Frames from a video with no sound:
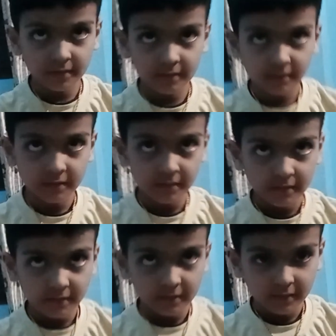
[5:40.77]
क्या क्या
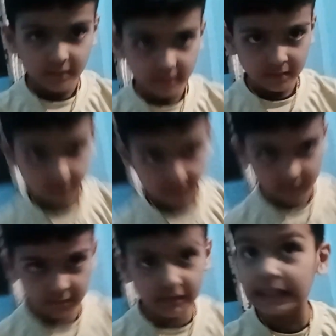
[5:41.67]
लेकर आए हो
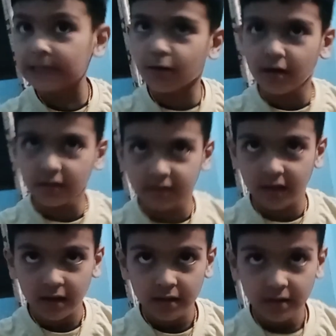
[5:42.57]
आप
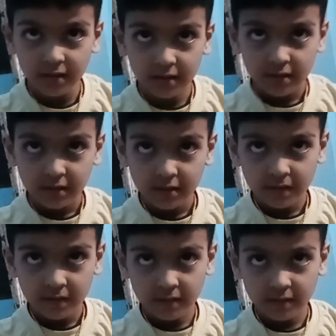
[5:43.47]
प्यास नहीं लगी है
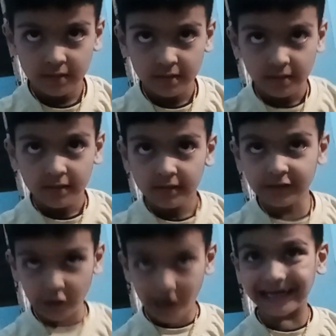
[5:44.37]

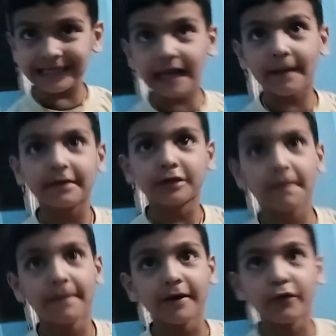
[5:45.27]

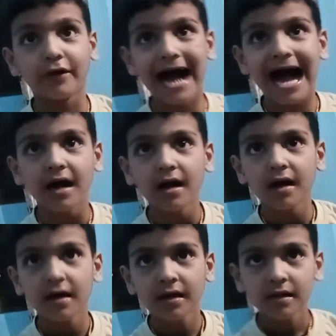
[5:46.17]
तो
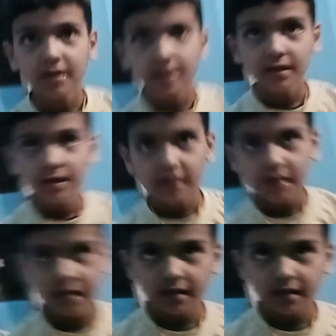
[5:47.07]
और दादा रास्ते में